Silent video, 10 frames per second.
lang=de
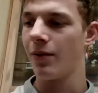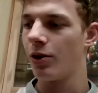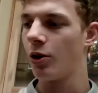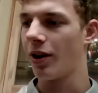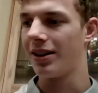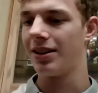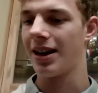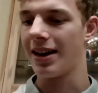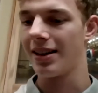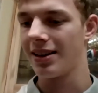Nur Leute
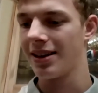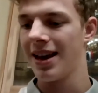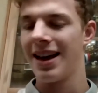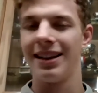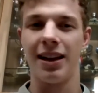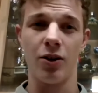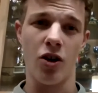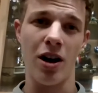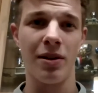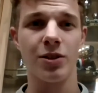reichen, deren
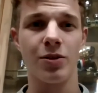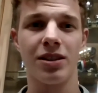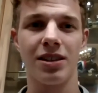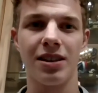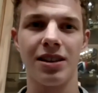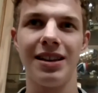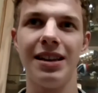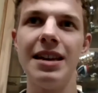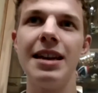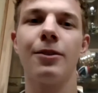Räume ansonsten
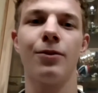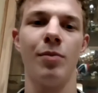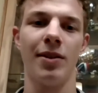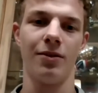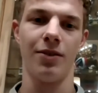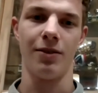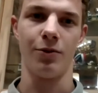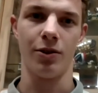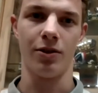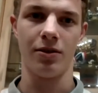nicht vermietet werden würden.